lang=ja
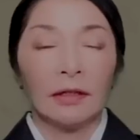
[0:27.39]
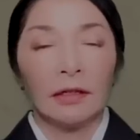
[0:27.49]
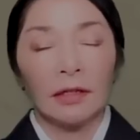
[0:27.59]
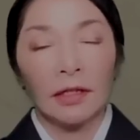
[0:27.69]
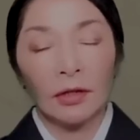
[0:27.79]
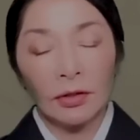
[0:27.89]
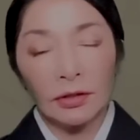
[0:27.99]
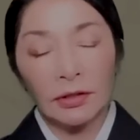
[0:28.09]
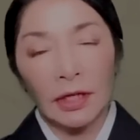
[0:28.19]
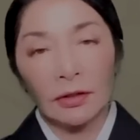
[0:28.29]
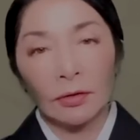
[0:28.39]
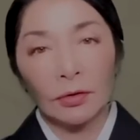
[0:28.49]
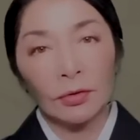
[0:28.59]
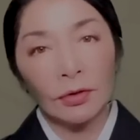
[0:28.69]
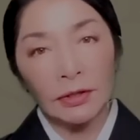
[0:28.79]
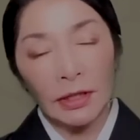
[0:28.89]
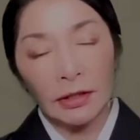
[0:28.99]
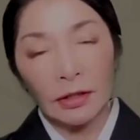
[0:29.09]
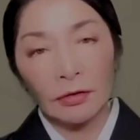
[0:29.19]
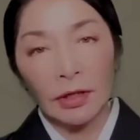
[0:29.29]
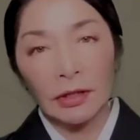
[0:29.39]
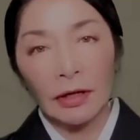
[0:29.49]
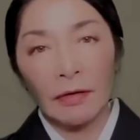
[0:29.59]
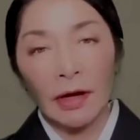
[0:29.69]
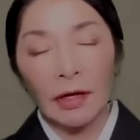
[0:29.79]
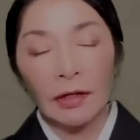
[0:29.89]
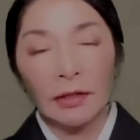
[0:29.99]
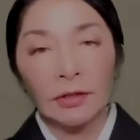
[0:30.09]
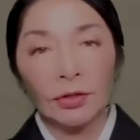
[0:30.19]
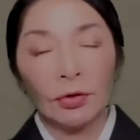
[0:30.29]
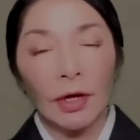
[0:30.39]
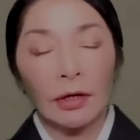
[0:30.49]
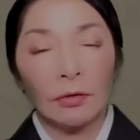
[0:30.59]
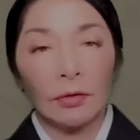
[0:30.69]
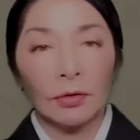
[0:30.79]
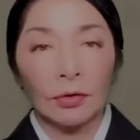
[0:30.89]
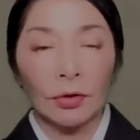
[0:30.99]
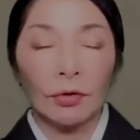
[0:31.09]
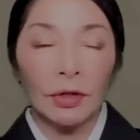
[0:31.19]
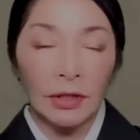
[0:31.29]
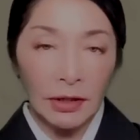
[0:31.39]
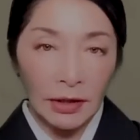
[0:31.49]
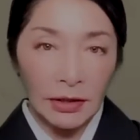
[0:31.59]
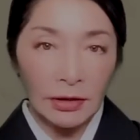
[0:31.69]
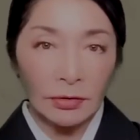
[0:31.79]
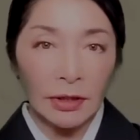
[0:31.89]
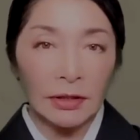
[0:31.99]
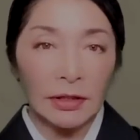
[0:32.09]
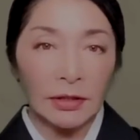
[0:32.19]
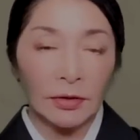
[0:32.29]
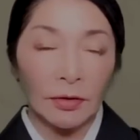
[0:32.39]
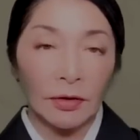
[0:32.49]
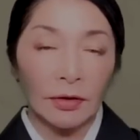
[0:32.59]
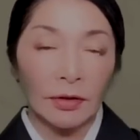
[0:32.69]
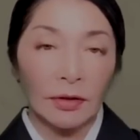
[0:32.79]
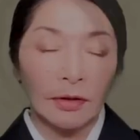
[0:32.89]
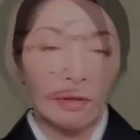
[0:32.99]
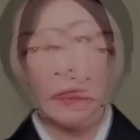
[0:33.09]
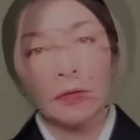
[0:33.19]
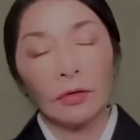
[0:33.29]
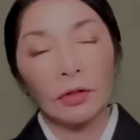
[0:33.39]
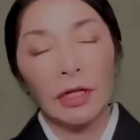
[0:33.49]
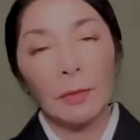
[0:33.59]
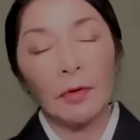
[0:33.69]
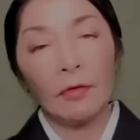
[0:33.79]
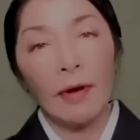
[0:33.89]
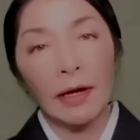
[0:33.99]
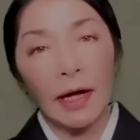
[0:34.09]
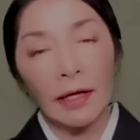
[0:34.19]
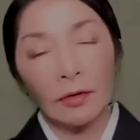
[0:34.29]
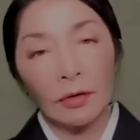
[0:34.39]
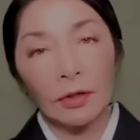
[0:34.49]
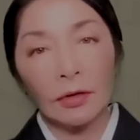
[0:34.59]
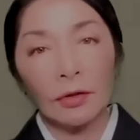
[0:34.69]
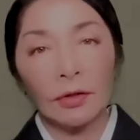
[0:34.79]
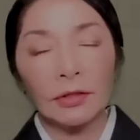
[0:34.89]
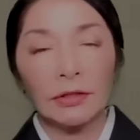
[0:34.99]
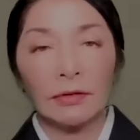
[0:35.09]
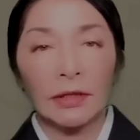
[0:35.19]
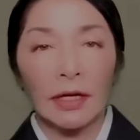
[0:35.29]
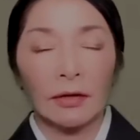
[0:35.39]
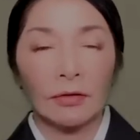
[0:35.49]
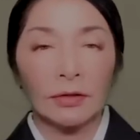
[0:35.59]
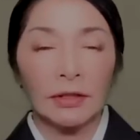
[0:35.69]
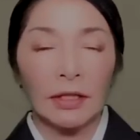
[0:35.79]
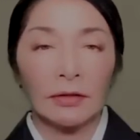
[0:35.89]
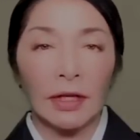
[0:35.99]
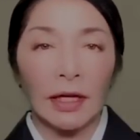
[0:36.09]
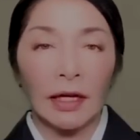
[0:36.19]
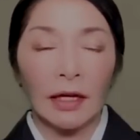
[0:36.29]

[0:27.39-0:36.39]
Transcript: ひろしさんのお父さんっていう方は小学校の教員だったそうなんですよとても若い頃にご両親は結婚したので